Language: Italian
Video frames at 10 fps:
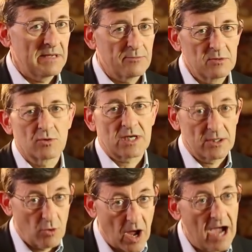abbiamo
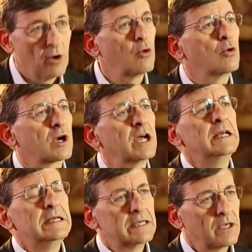dimostrato ancora
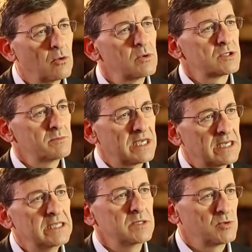che con questo
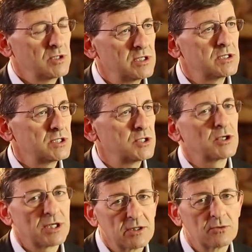meccanismo di
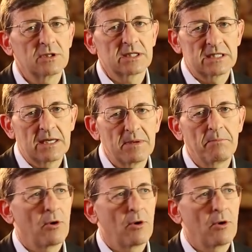decisione tutti assieme,